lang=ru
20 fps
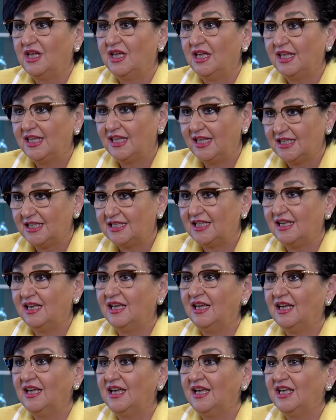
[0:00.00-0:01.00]

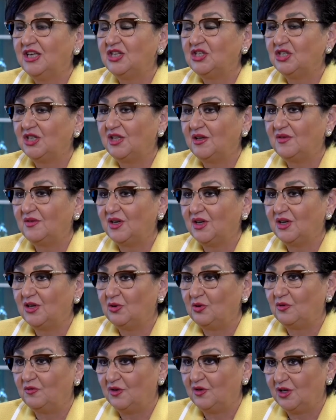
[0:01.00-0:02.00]
если человек
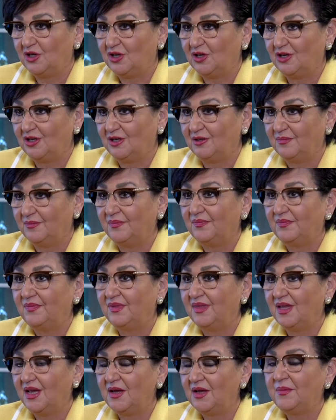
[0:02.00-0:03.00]
ее выиграл.
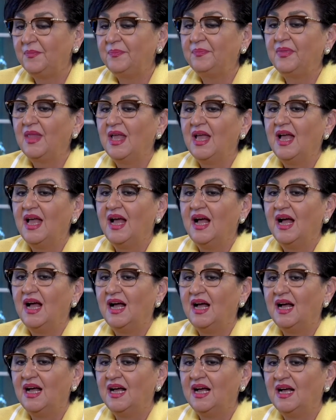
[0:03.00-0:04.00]
Да?
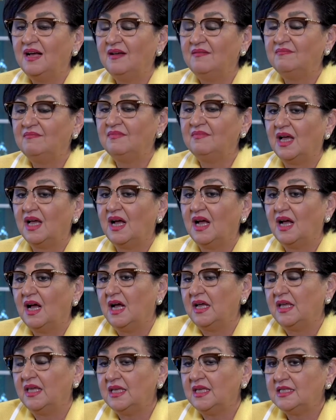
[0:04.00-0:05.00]
А,
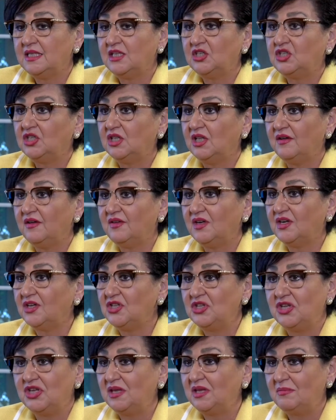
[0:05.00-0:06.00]
а если человек
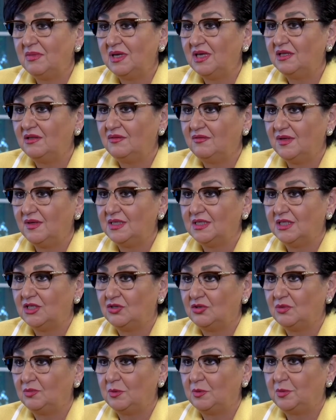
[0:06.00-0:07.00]
не имеет визы,
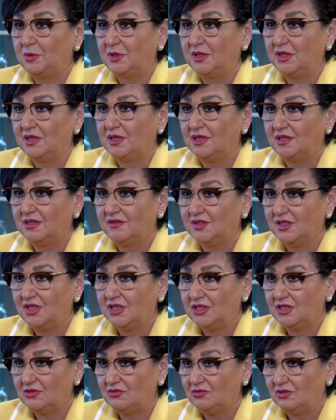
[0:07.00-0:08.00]
чтобы приехать в
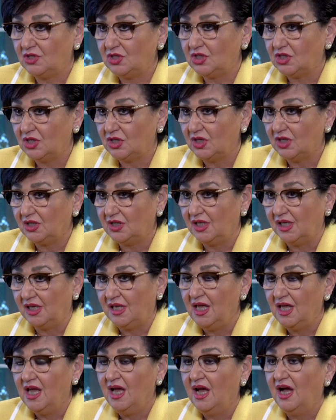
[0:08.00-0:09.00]
Соединенные Штаты –
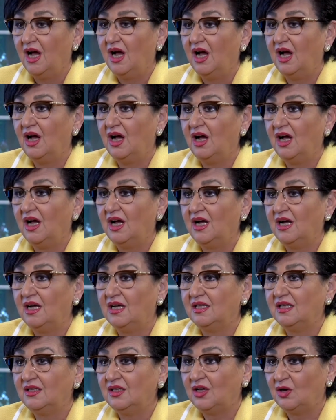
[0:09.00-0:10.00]
а
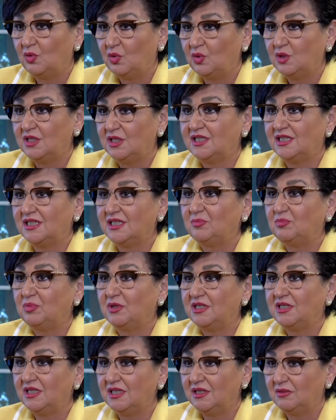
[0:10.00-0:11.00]
находится за
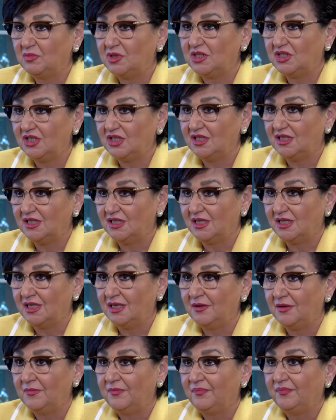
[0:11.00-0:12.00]
пределами страны,
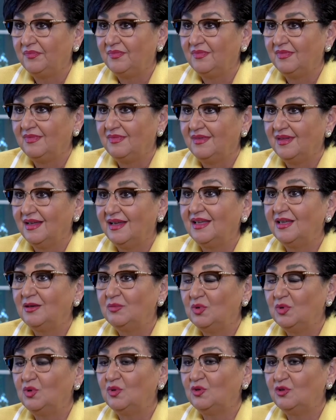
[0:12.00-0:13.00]

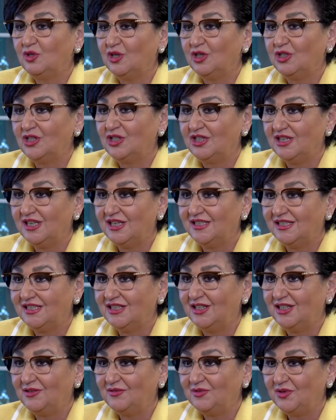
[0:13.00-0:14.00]
ему нужно ожидать
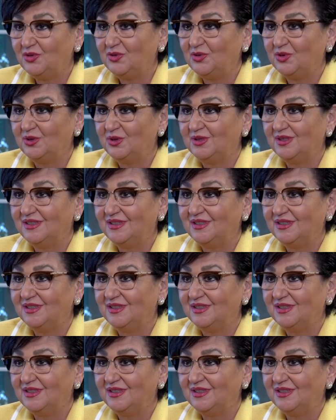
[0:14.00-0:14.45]
интервью,